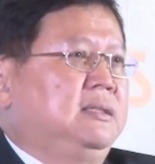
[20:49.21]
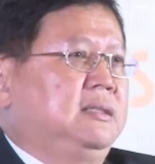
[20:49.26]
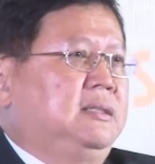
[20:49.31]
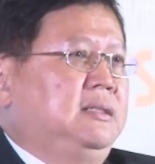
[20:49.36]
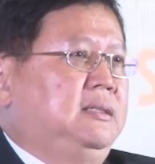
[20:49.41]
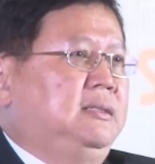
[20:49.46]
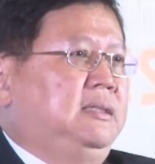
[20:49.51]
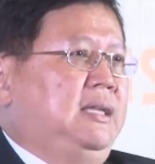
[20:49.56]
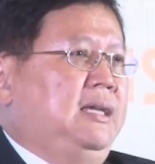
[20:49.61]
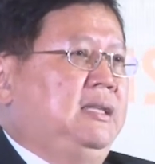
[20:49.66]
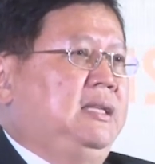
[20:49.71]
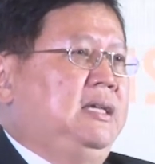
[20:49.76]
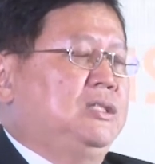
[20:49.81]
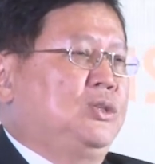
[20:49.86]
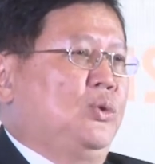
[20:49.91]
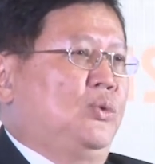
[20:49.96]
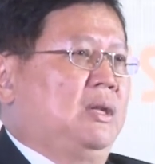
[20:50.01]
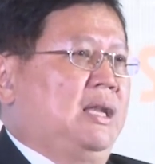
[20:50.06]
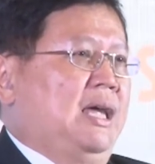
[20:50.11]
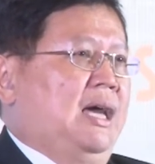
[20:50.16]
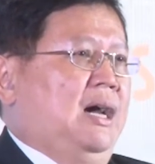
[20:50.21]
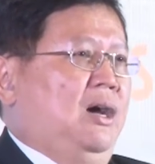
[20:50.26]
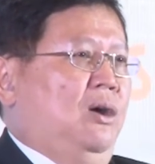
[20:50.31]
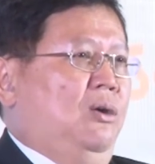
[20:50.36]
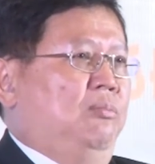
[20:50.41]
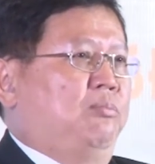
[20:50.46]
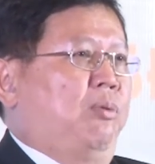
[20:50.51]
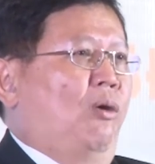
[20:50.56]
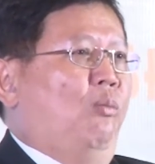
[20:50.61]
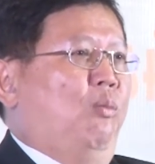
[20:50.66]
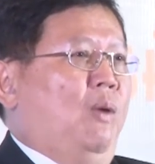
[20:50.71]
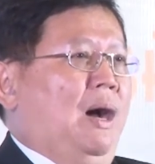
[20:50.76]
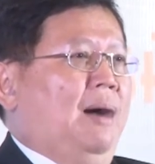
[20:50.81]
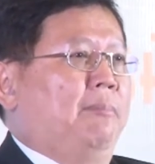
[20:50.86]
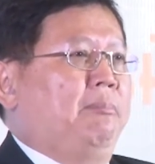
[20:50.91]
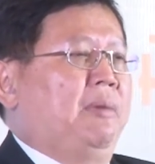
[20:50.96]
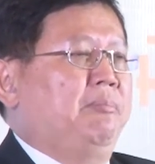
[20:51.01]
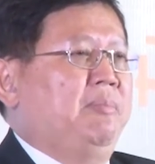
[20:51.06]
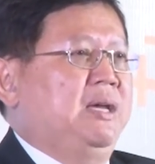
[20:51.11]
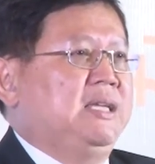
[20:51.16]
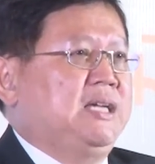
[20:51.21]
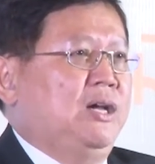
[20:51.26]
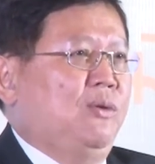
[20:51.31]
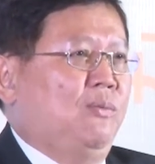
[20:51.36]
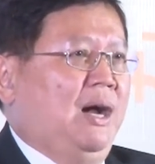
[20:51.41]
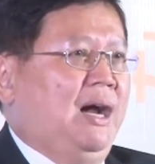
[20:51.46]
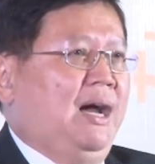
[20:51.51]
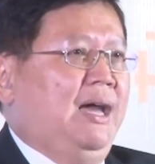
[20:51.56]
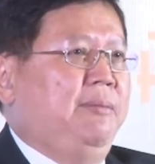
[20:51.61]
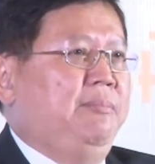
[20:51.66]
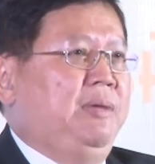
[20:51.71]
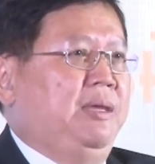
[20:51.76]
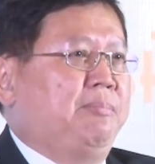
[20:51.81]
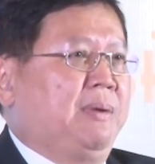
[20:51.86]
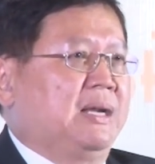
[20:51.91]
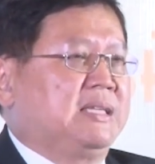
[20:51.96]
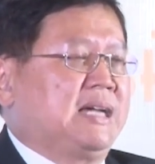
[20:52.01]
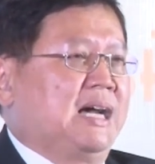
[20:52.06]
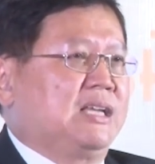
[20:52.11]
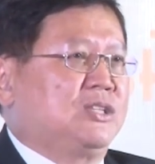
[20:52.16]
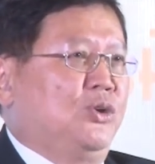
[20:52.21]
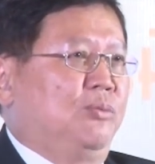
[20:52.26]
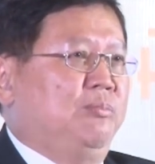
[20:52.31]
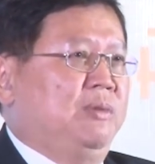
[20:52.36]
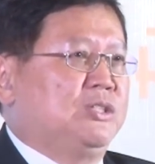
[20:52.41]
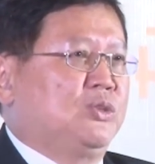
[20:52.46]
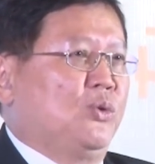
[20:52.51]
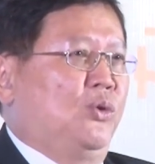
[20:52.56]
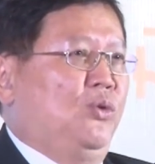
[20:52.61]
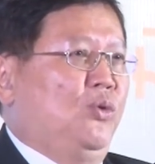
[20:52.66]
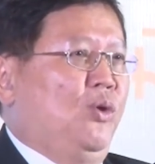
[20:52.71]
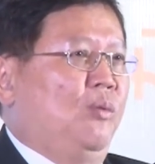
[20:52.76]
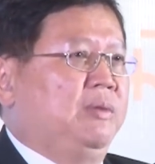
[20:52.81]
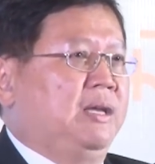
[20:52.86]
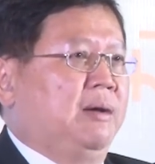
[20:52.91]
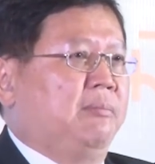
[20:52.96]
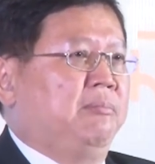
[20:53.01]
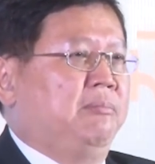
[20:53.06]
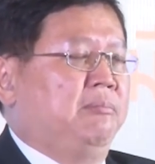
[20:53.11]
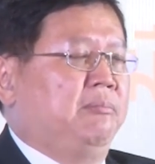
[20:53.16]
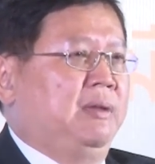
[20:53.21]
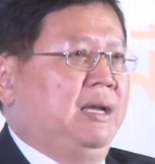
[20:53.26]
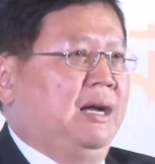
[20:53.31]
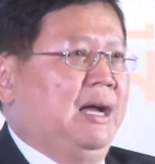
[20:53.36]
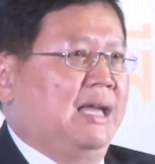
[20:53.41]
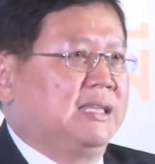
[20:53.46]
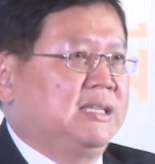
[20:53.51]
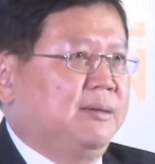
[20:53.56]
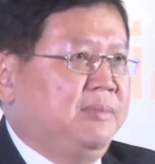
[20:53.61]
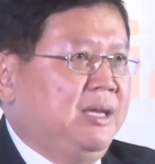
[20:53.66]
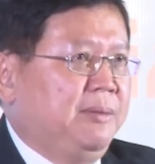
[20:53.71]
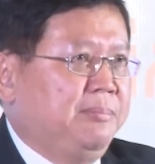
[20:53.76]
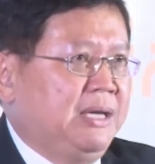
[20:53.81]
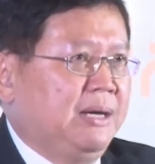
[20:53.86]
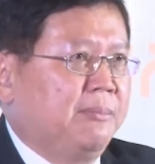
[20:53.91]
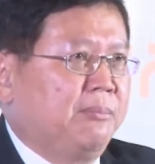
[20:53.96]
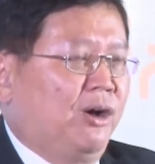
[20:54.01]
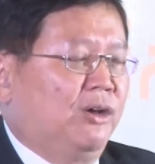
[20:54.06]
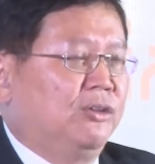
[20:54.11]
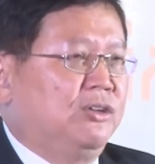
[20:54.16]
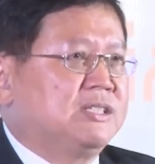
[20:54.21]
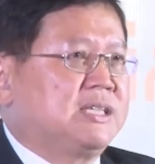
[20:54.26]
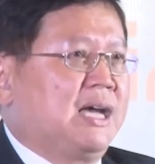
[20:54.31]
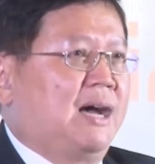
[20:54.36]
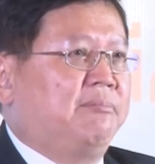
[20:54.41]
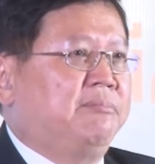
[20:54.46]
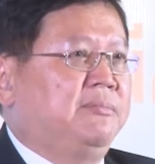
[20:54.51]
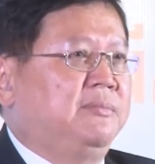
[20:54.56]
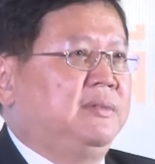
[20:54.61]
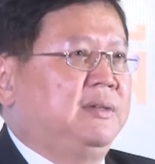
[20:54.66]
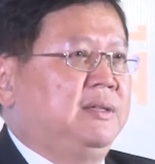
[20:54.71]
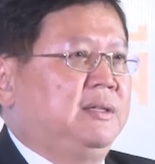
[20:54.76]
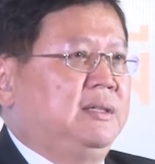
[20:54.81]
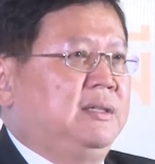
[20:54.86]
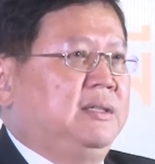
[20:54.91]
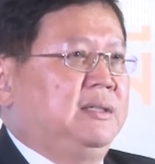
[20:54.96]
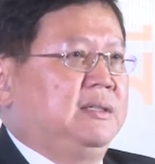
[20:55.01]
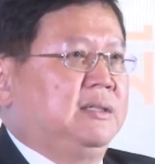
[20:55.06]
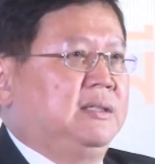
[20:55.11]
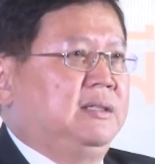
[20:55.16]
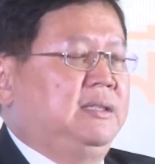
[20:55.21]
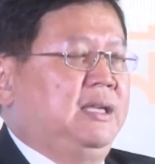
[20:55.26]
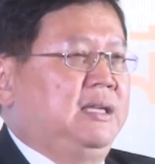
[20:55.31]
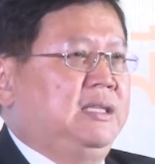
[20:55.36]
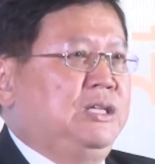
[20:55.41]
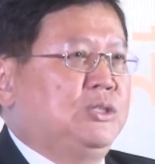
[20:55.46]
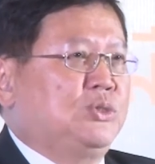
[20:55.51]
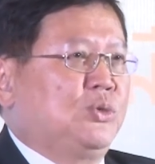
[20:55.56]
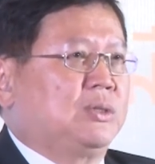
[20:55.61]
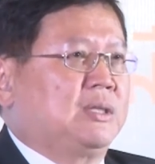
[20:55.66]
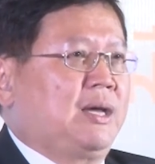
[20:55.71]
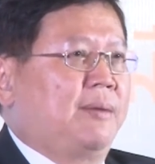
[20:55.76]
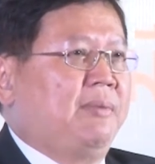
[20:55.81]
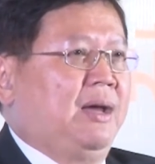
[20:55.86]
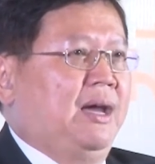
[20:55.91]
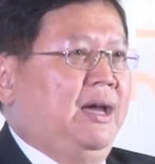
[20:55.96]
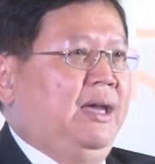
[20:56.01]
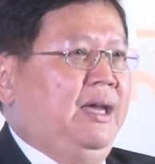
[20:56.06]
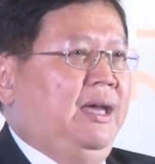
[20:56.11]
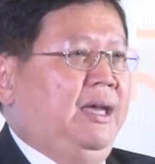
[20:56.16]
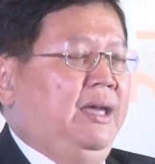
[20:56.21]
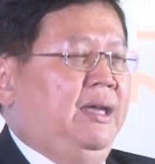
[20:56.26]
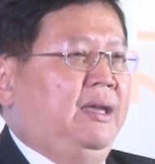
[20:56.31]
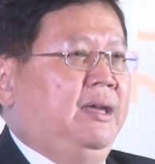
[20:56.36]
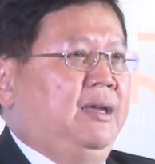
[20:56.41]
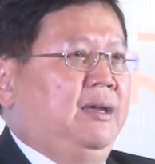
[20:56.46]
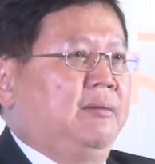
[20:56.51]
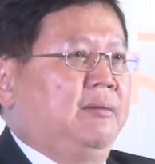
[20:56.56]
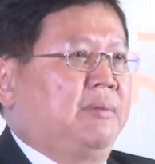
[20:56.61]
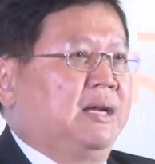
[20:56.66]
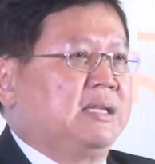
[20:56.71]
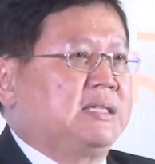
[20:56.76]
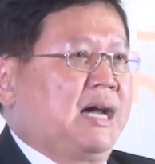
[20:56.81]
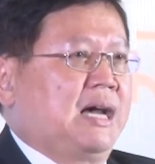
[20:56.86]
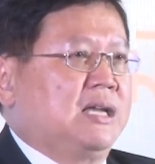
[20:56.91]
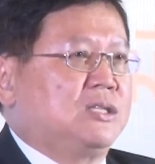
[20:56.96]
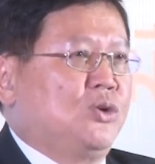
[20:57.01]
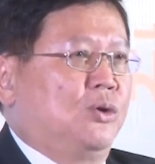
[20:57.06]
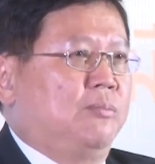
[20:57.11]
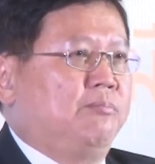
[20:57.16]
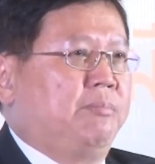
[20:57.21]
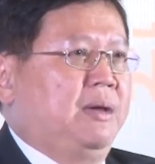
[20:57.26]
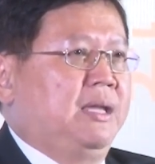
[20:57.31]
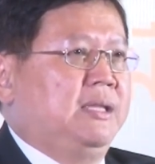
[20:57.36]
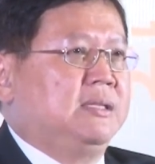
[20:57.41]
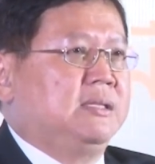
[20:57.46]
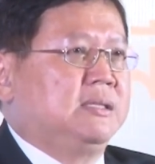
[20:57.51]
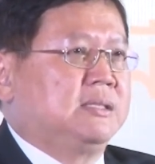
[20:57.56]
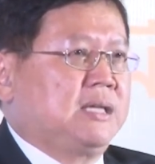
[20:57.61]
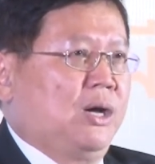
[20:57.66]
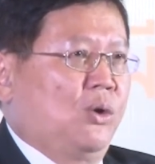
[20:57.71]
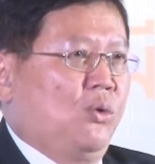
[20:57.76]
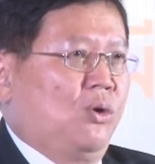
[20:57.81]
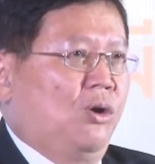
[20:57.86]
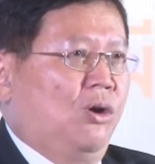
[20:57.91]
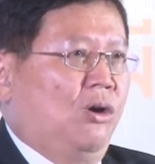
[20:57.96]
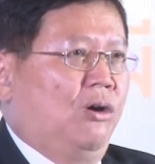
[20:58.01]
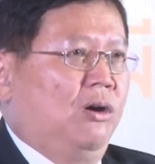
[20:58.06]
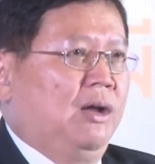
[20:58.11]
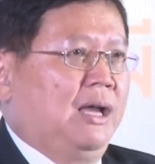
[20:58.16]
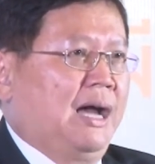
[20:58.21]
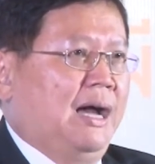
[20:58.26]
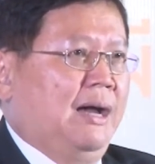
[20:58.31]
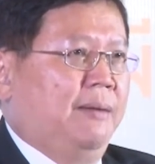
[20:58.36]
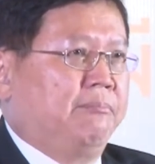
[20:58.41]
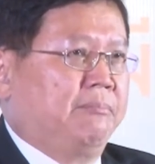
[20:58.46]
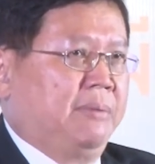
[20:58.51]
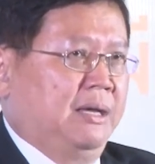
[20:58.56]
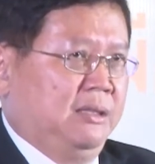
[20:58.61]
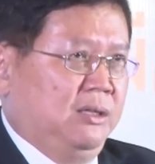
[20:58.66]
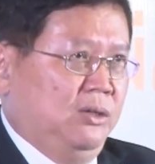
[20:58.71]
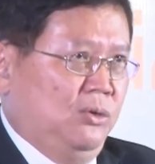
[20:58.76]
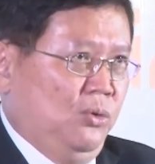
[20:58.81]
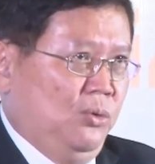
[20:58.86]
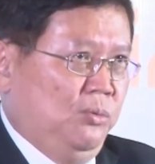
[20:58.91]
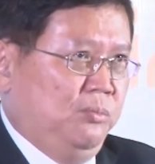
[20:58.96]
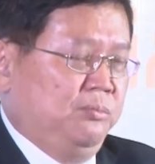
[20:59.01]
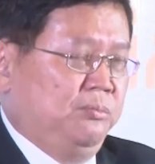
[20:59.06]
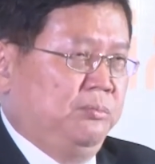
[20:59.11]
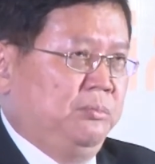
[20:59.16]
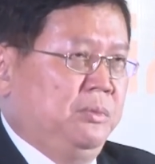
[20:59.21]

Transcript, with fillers: คือในที่สุดแล้วผมว่ามันไม่ใช่ว่าให้มีประชาชนมีส่วนร่วมยังยังอาจจะไม่เพียงพอด้วยซ้ำคือในที่สุดทำไงให้ประชาชนเป็นเจ้าของการปฏิรูป